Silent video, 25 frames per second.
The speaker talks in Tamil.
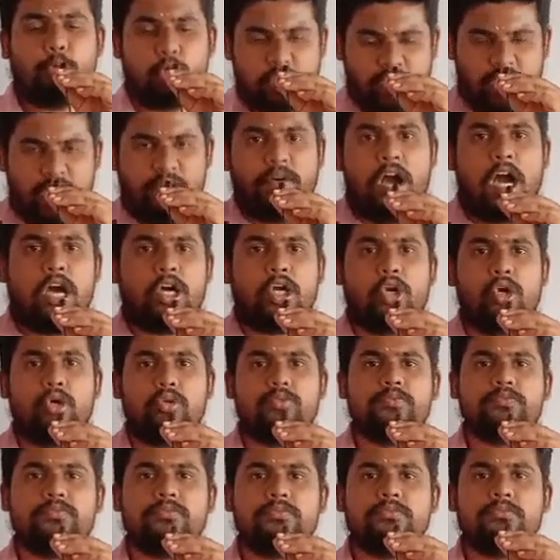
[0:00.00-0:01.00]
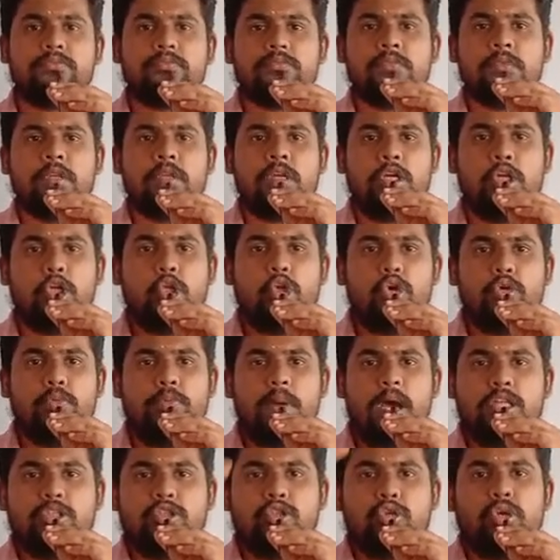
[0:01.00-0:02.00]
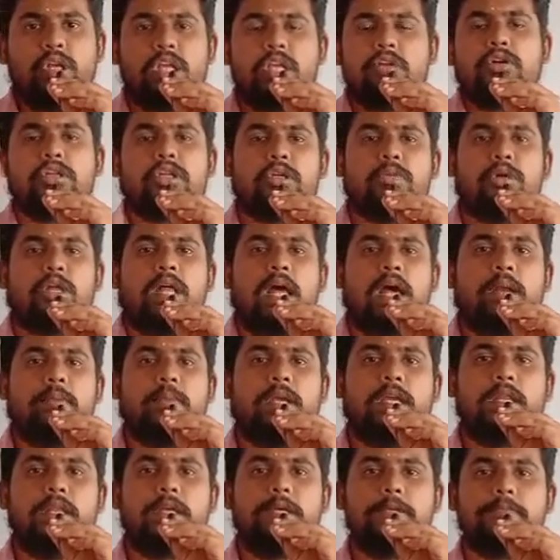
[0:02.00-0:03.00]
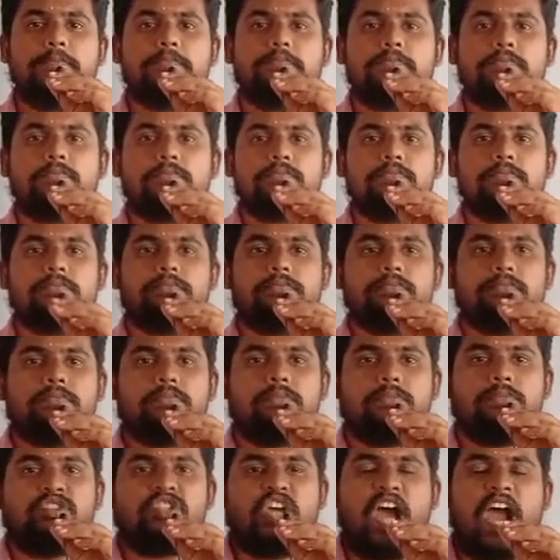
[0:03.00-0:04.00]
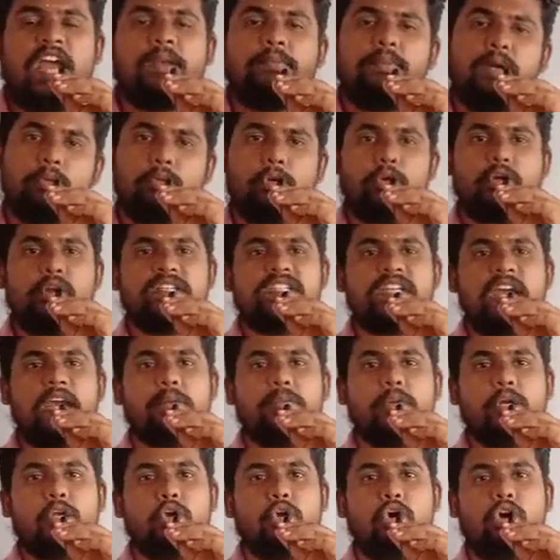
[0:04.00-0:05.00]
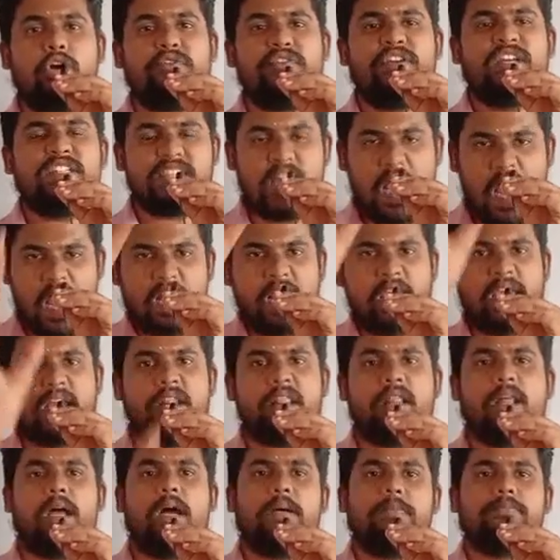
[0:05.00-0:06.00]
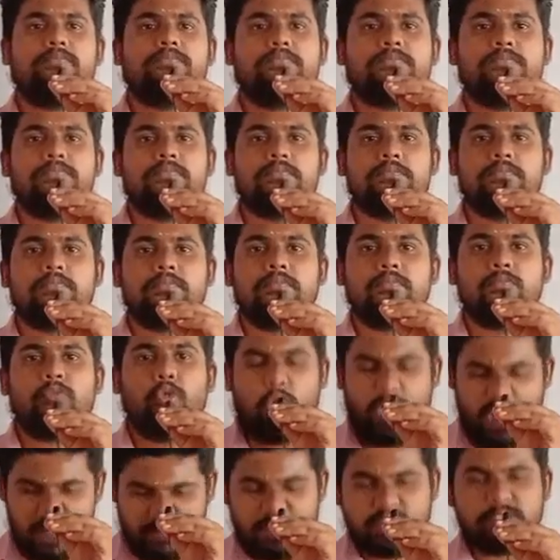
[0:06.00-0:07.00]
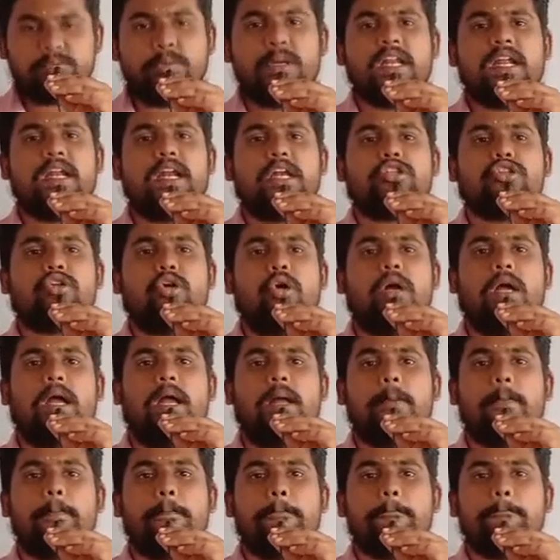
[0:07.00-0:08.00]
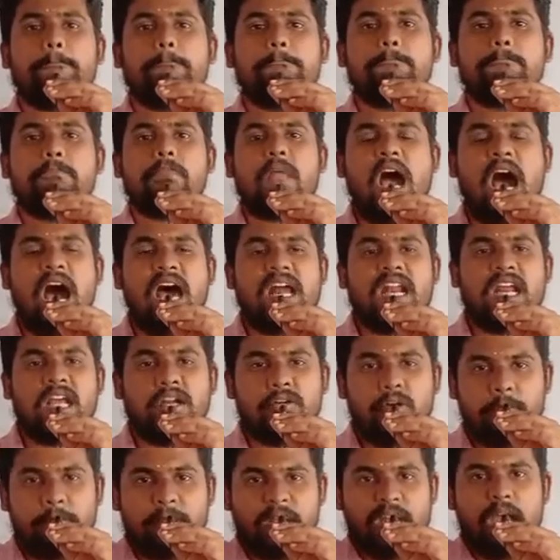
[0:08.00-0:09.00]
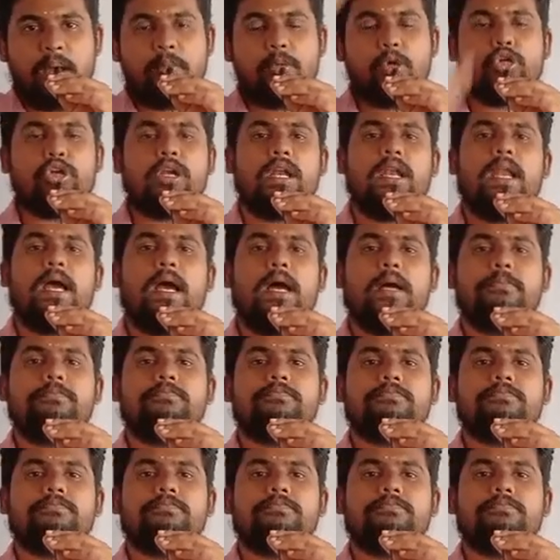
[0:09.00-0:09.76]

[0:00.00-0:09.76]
போஸ்டிங் வாங்குகிறோம் நியூ பேட்ச் ஜூன் இருபத்தொம்போது ஆரம்பிக்குது ஜாயின் பண்ண முடியவங்க ஜாயின் பண்ணிக்கோங்க ஃபீஸ் ஆறாயிரம் தான் ஒரு இன்வெஸ்ட்மெண்ட்டாக நினச்சிக்கோங்க ஆறாயிரரூபா பெரிய அமௌண்ட் இல்லை